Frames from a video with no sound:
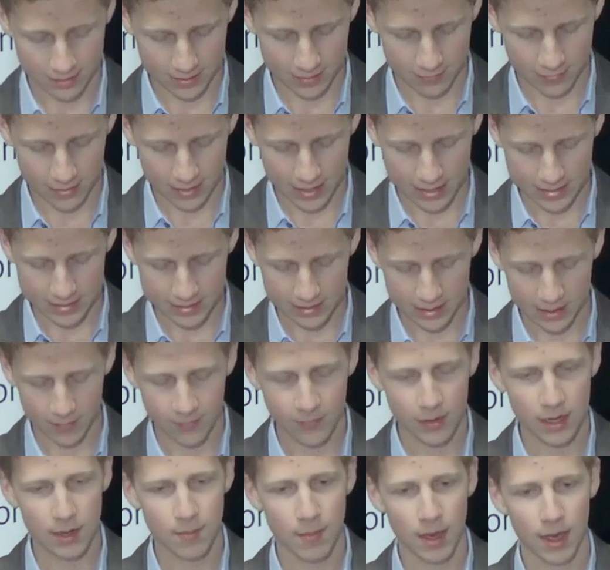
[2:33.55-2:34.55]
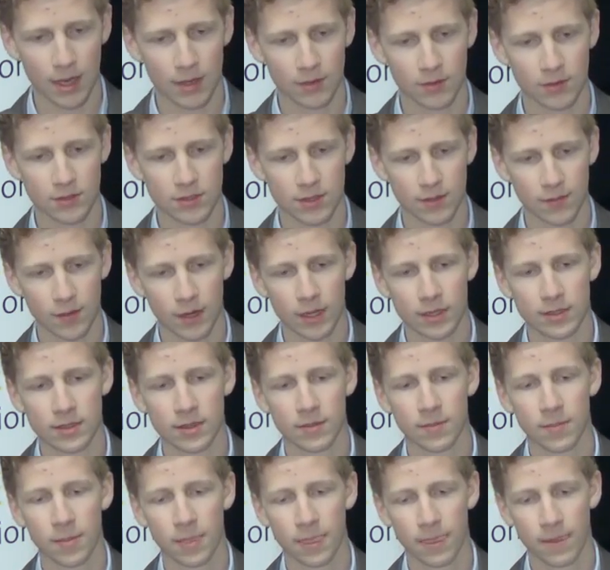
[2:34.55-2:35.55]
vergessen haben wir die Macht unserer
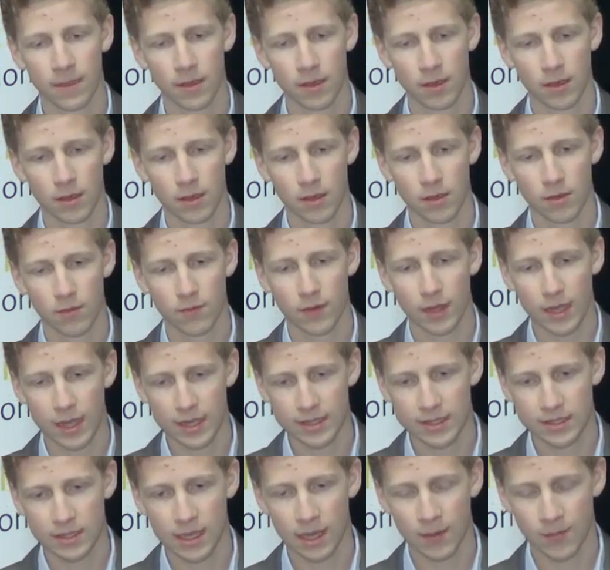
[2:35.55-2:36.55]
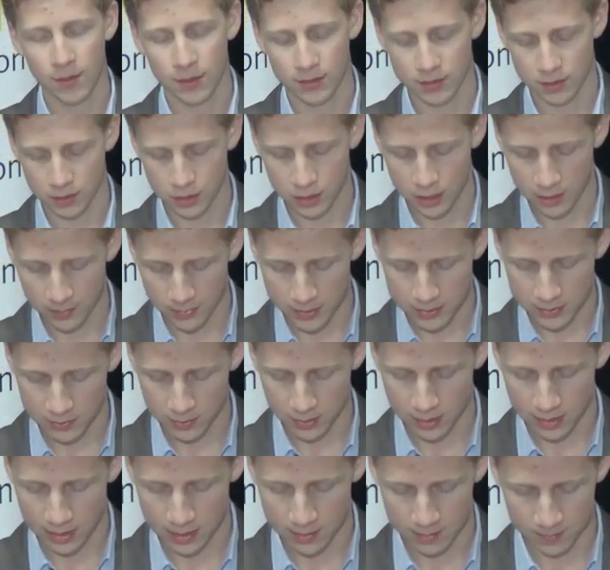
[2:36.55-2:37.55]
Worte. Vergessen haben wir unsere Stimme zu
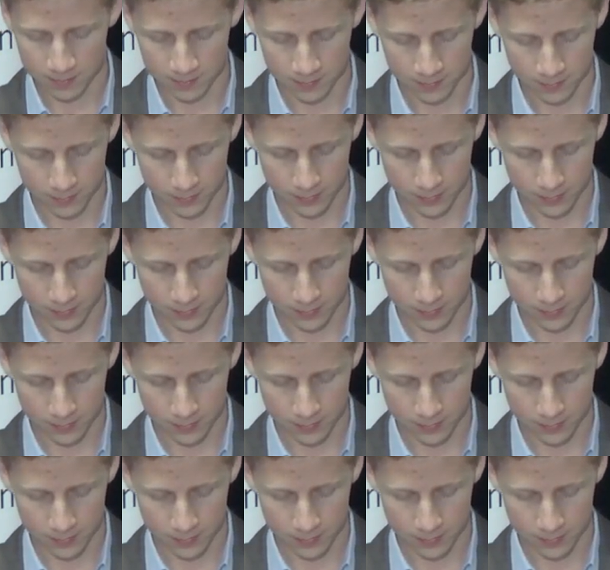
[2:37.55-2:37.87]
erheben.